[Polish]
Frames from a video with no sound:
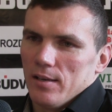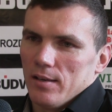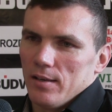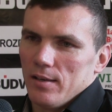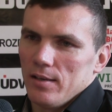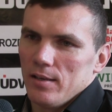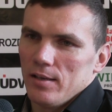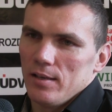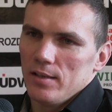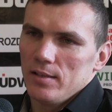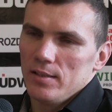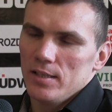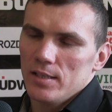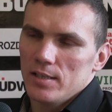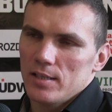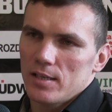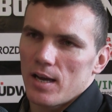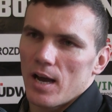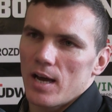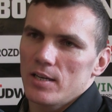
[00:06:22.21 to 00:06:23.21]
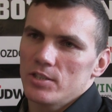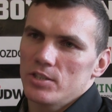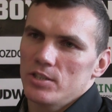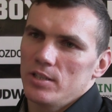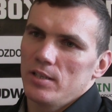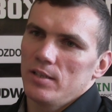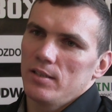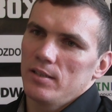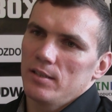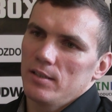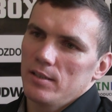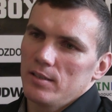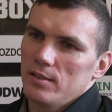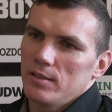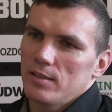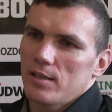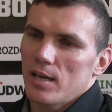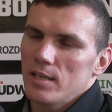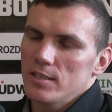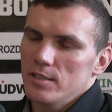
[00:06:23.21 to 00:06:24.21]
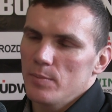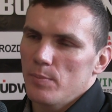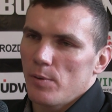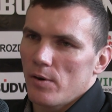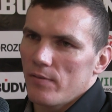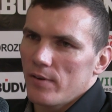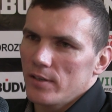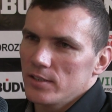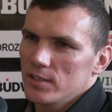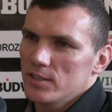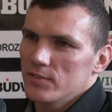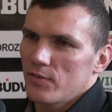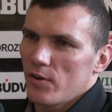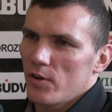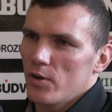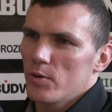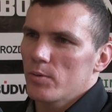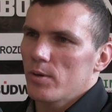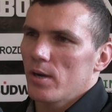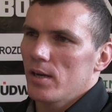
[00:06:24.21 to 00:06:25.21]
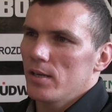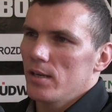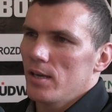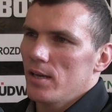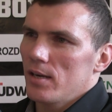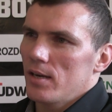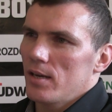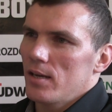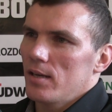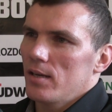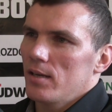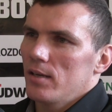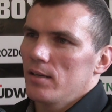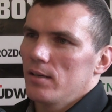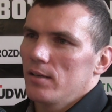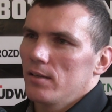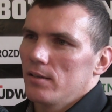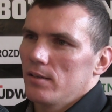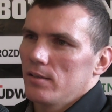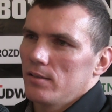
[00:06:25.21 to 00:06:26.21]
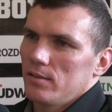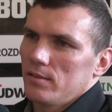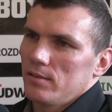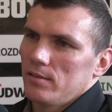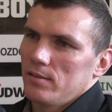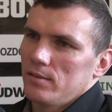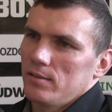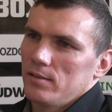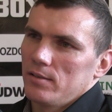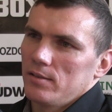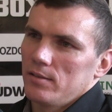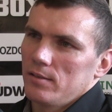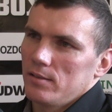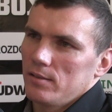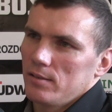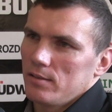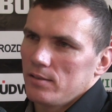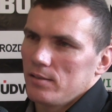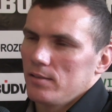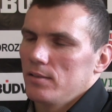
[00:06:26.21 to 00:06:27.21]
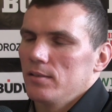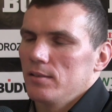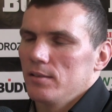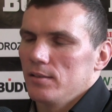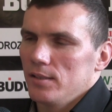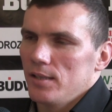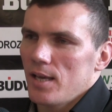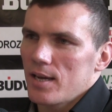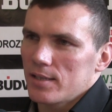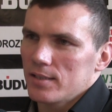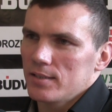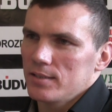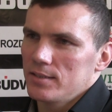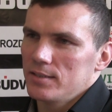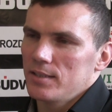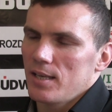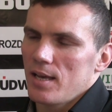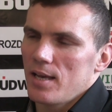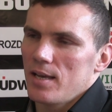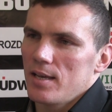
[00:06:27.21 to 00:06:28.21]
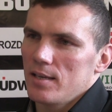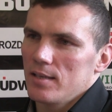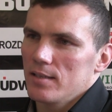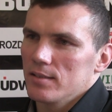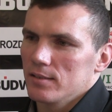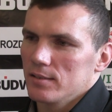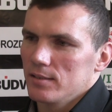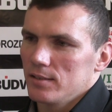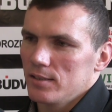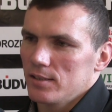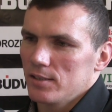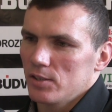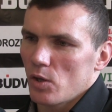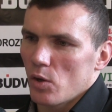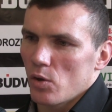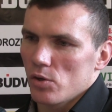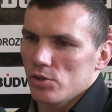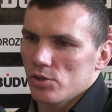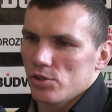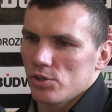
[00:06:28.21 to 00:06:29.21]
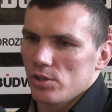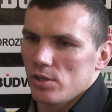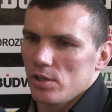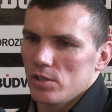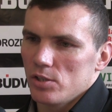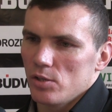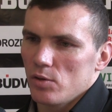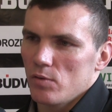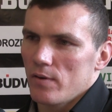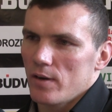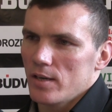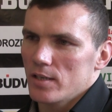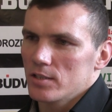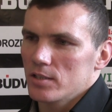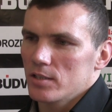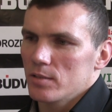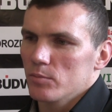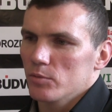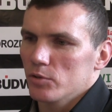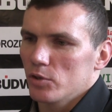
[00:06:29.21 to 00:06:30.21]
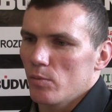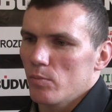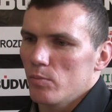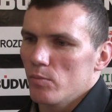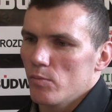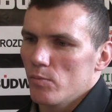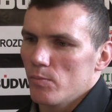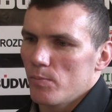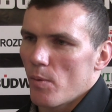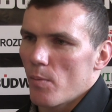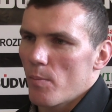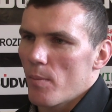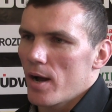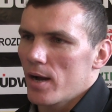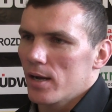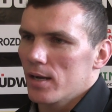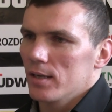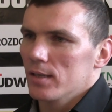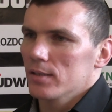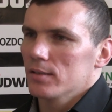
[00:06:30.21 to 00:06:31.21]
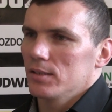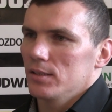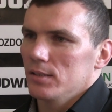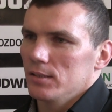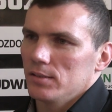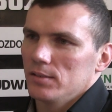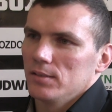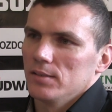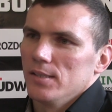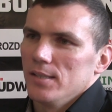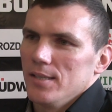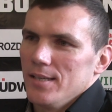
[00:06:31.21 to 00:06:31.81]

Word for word: E, niech każdy, każdy prowadzi swoją karierę e, jak chce i ktoś, jeśli uważa, że mu to mu pomaga, to